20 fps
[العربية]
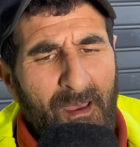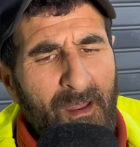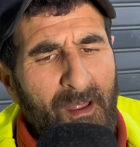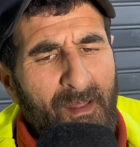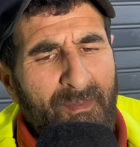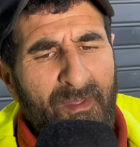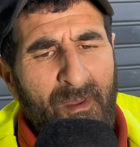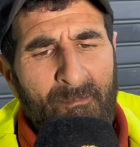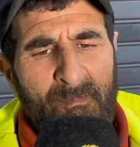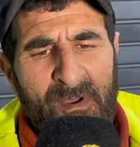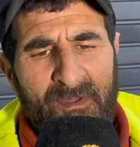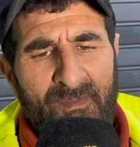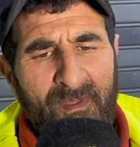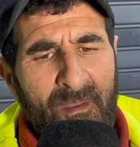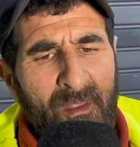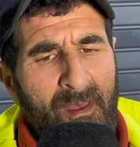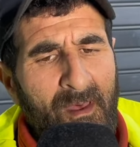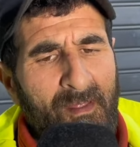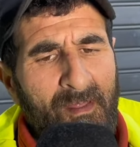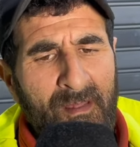هذه المرضى
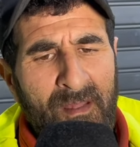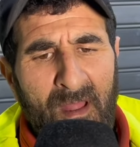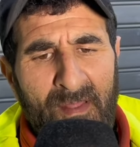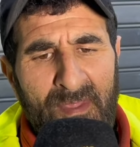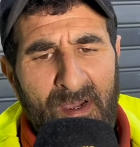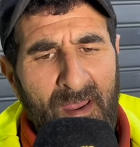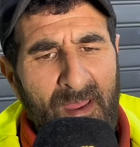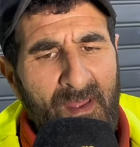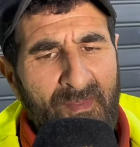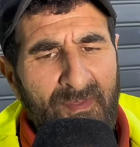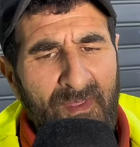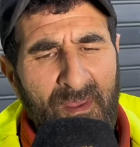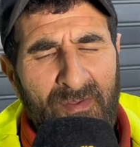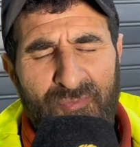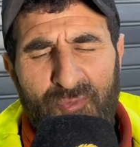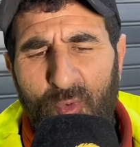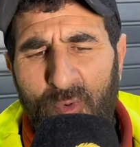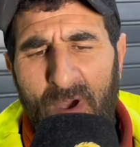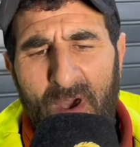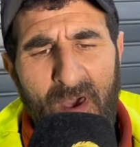الهضره هذه
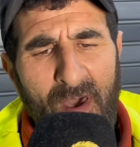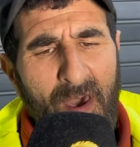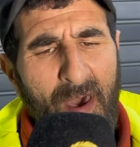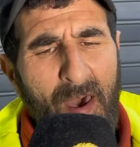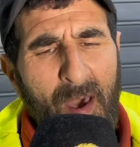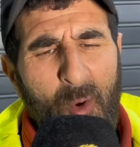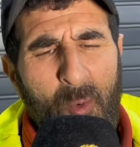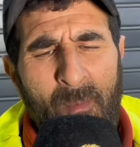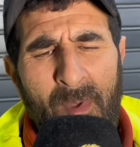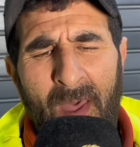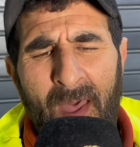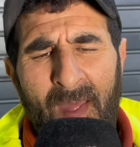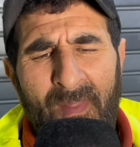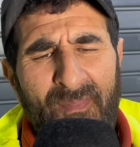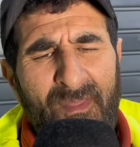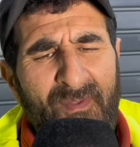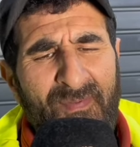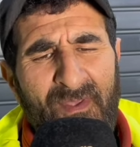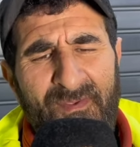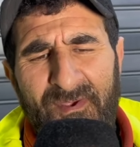توقع خا وما
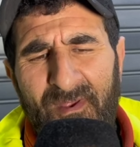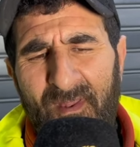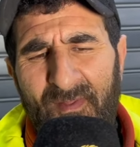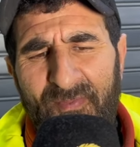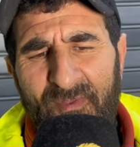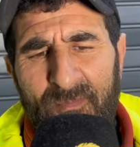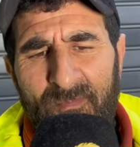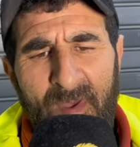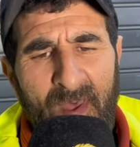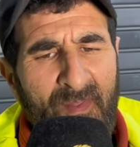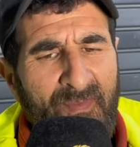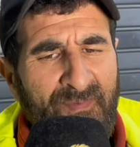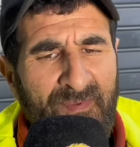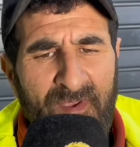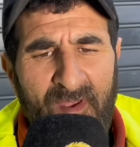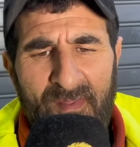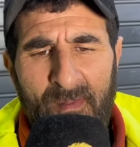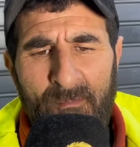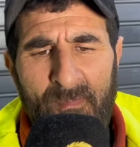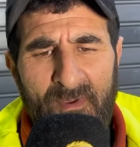عندها حتى شي اللي مع هذا الشيء
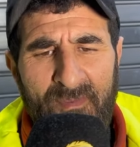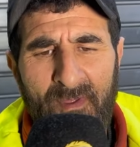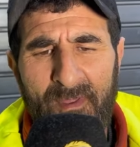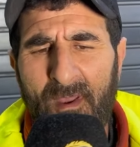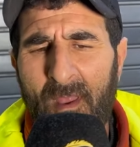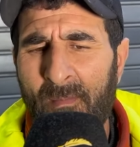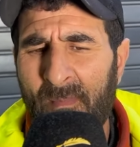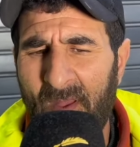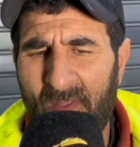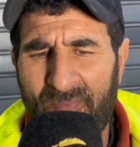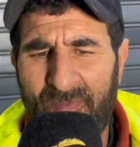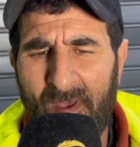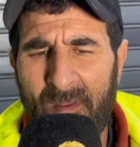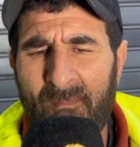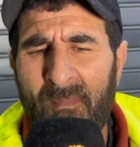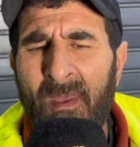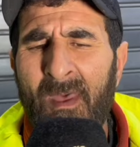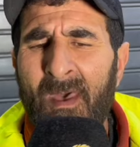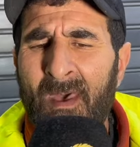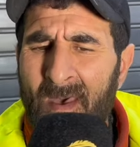هذا المرضى رمضان
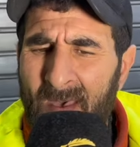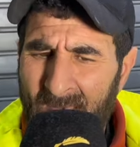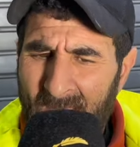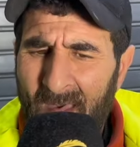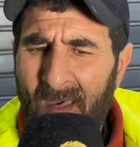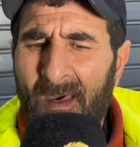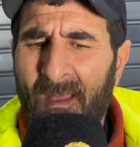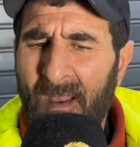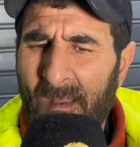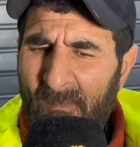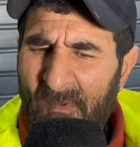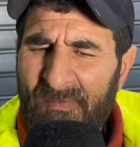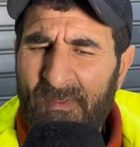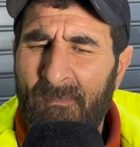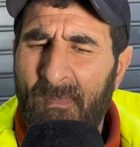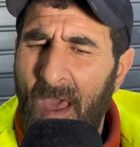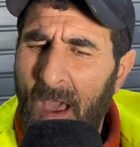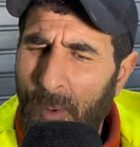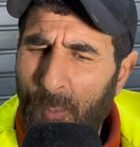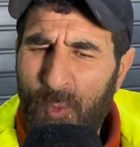رمضان
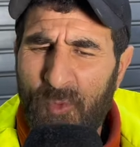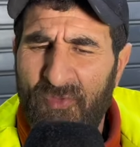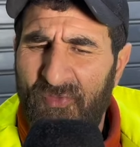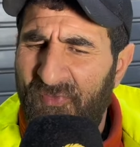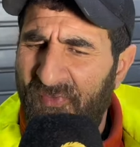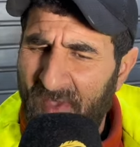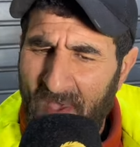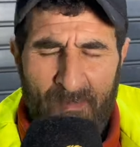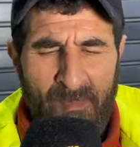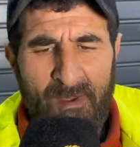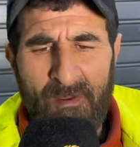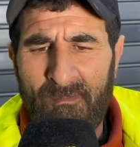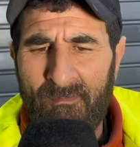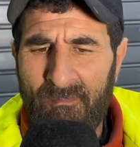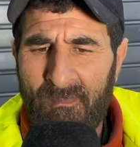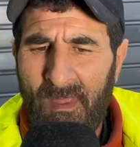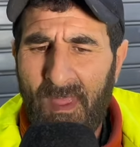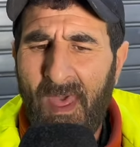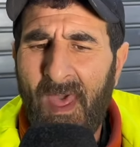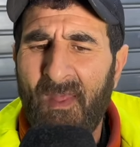اول زمن
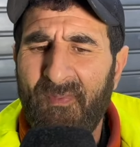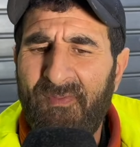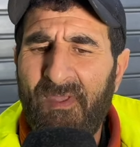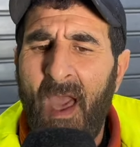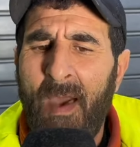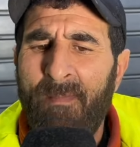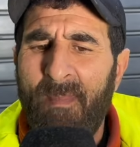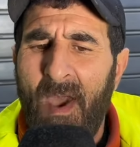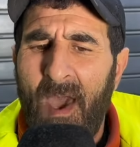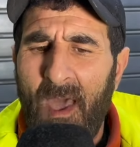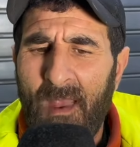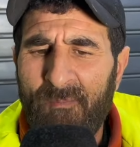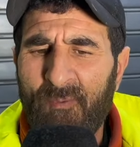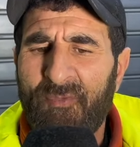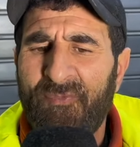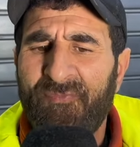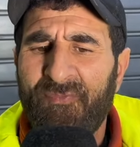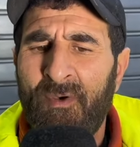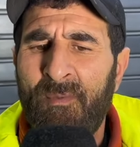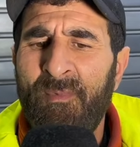هذه عام
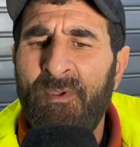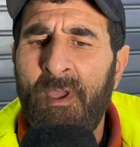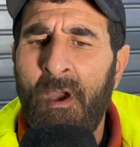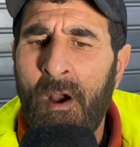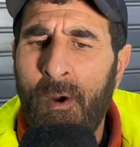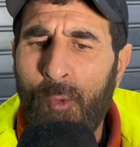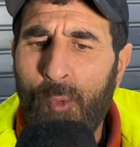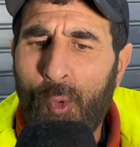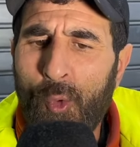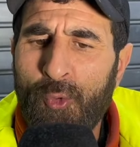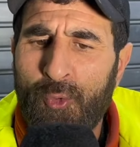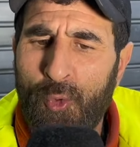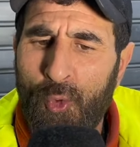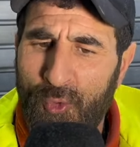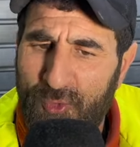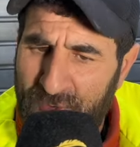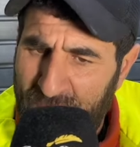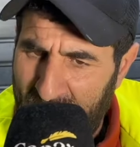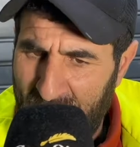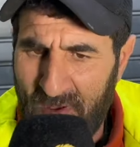1902
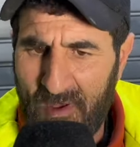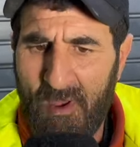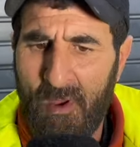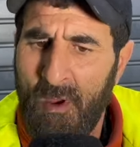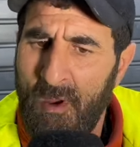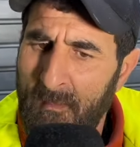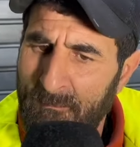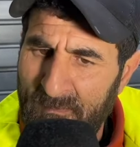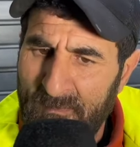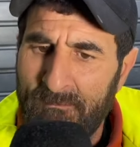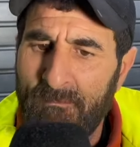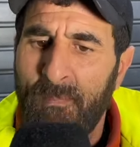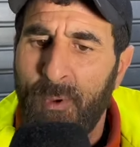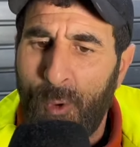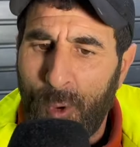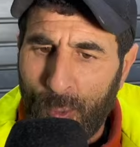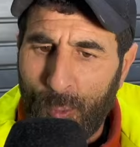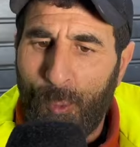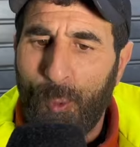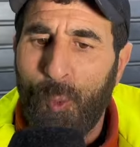
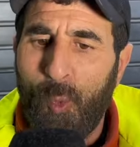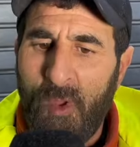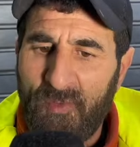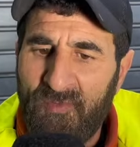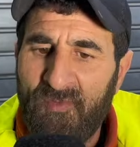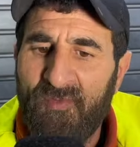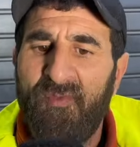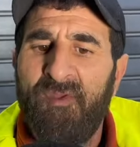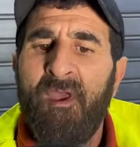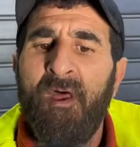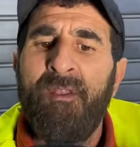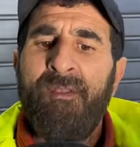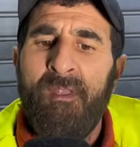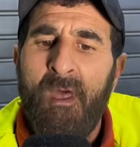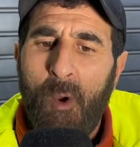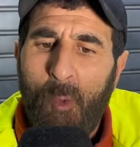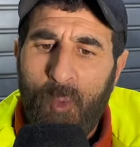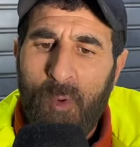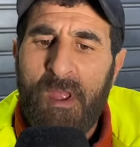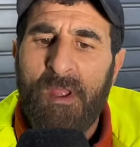خلقوا الوالدين ديالنا
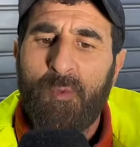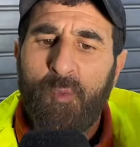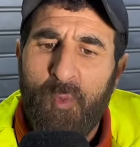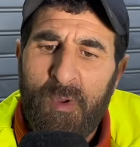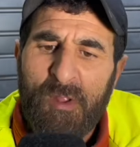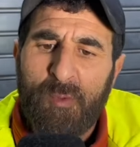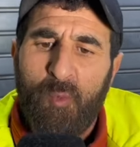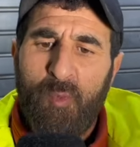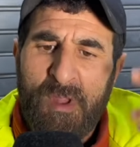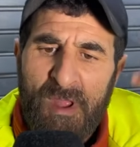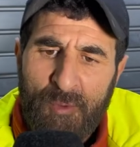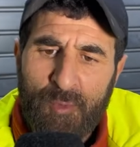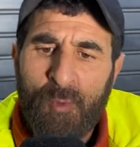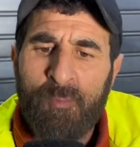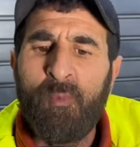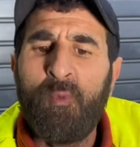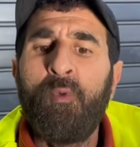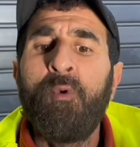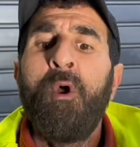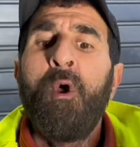ولاد ولاد
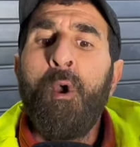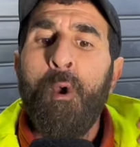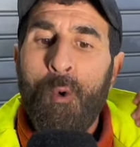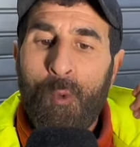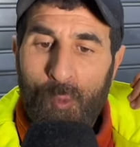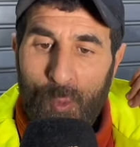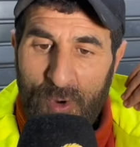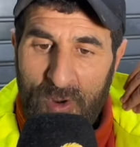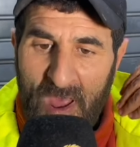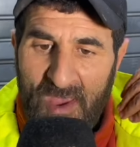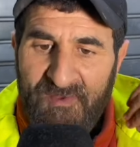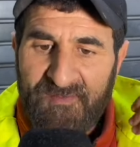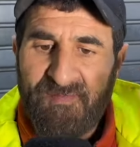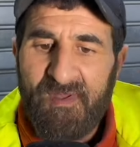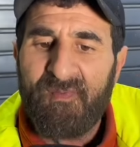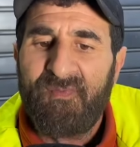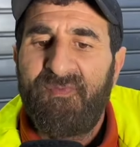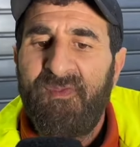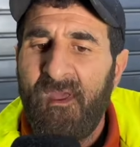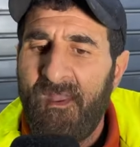ولادهم
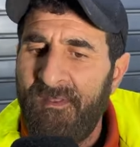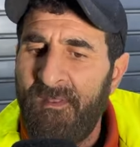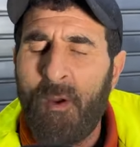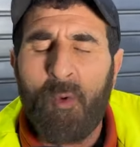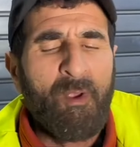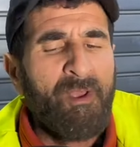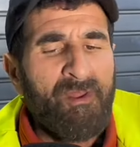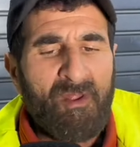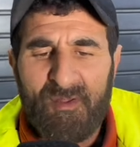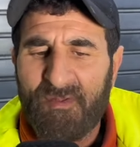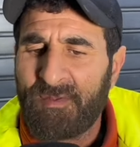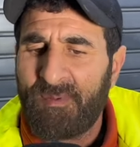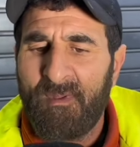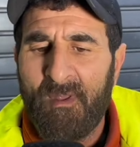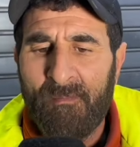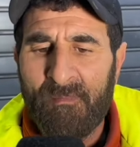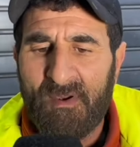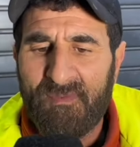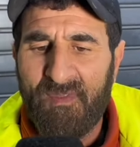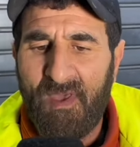والاجداد ديالنا وكاين
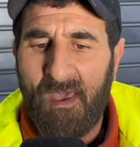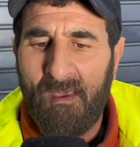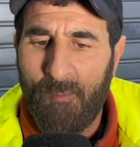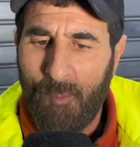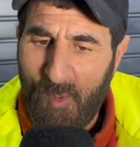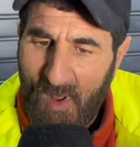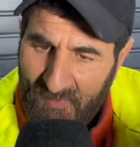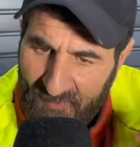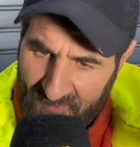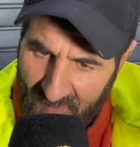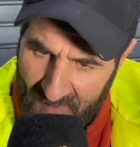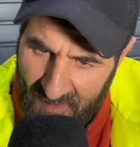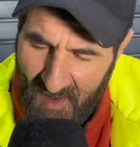التنمر داخل الوقت ديالنا